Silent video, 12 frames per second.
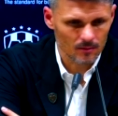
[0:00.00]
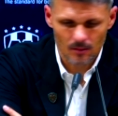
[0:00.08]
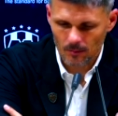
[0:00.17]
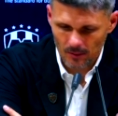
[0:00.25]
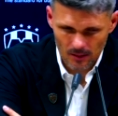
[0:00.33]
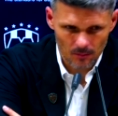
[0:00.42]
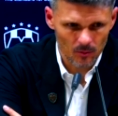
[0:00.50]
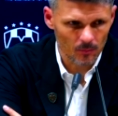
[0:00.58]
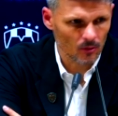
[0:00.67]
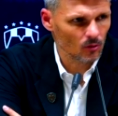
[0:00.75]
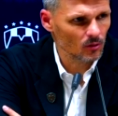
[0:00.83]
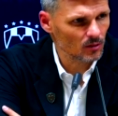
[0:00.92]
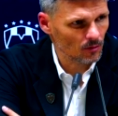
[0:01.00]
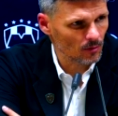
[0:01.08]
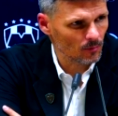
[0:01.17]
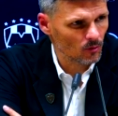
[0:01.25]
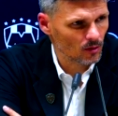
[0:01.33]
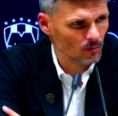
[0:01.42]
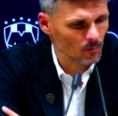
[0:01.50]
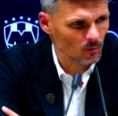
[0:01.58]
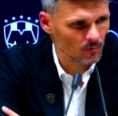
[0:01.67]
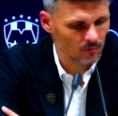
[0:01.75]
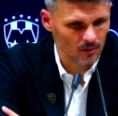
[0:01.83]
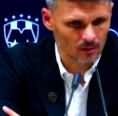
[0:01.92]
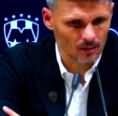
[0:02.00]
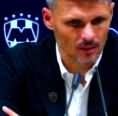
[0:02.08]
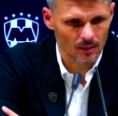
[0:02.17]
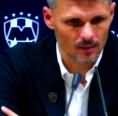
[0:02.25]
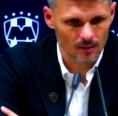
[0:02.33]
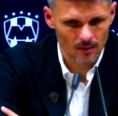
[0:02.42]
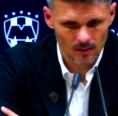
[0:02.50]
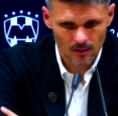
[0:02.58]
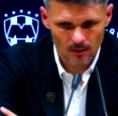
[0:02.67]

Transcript: de Miami perdón, y sabíamos que íbamos a enfrentar al,